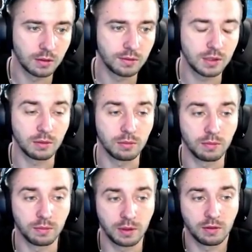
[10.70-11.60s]
Всем
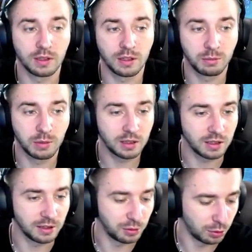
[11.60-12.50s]
привет, ребята,
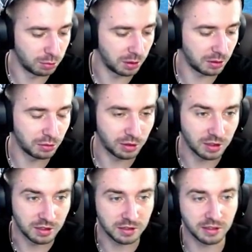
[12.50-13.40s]
или доброе утро,
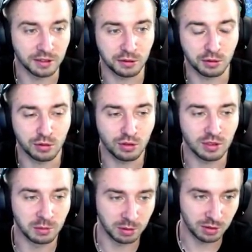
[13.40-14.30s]
не знаю, кто еще не
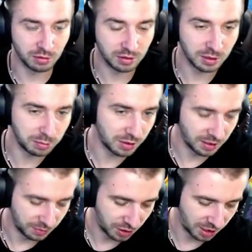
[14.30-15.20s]
проснулся после
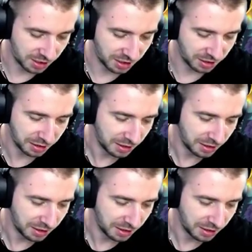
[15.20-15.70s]
вчерашних